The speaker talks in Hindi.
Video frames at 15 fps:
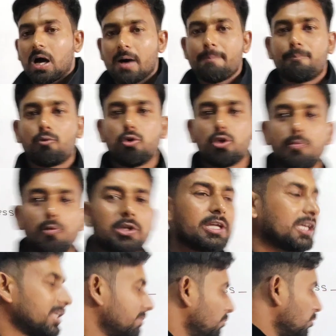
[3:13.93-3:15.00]
आप खुद बोल
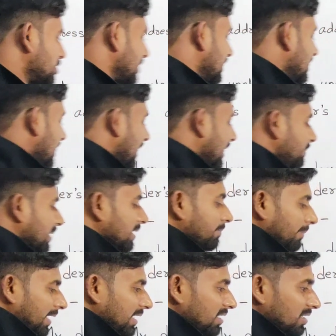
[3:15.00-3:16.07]
रहे हैं कि मुझे आई मैंने
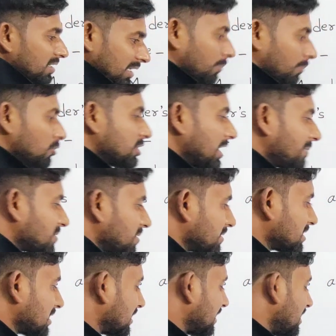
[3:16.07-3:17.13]
मैं या मुझे आप
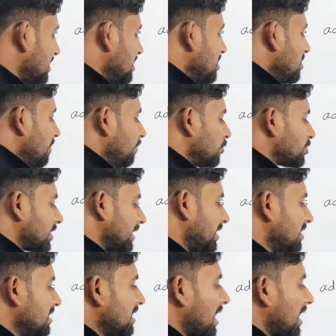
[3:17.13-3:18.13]
समझ सकते हैं मुझे